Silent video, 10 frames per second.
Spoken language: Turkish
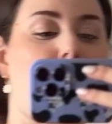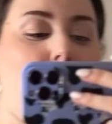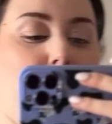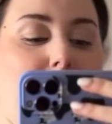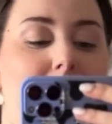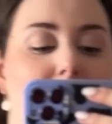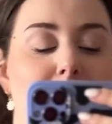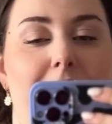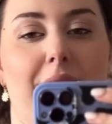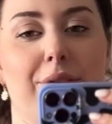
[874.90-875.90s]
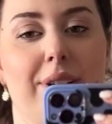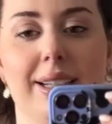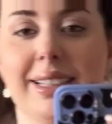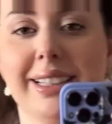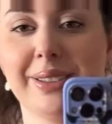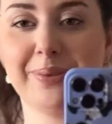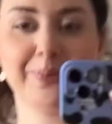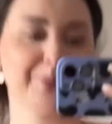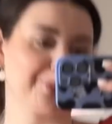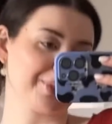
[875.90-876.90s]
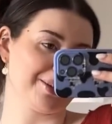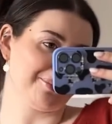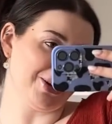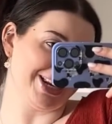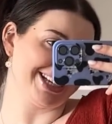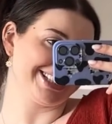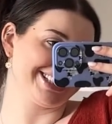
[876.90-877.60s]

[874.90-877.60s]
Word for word: böyle pileler falan var. Böyle.